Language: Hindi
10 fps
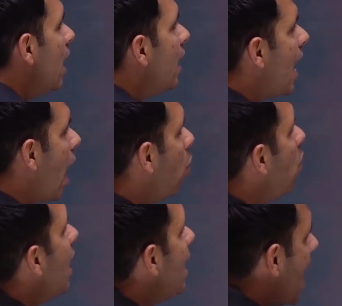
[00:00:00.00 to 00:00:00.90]
नाउ
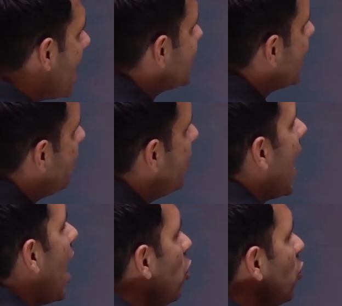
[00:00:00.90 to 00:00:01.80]
लेट से वी
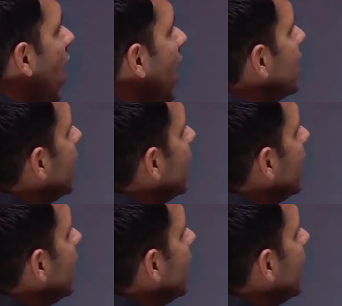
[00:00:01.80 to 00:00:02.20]
हैव टू फाइंड द